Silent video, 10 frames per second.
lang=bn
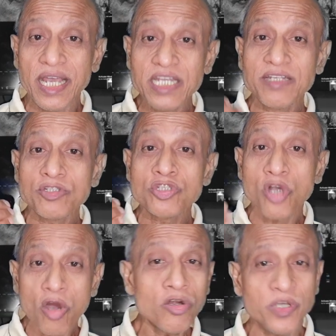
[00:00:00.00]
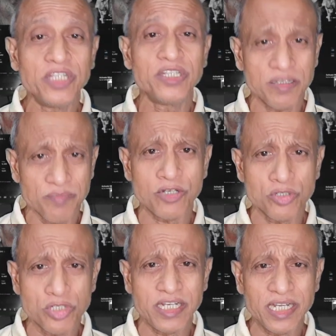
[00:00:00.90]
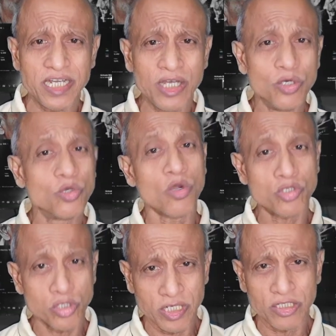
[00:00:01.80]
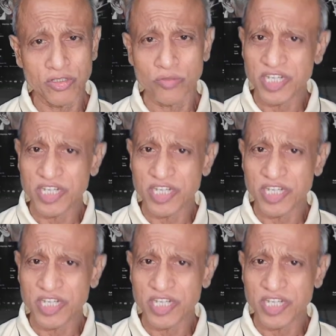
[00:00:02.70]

এই শহর ভিত্তিক মানুষের রোগশোক কিন্তু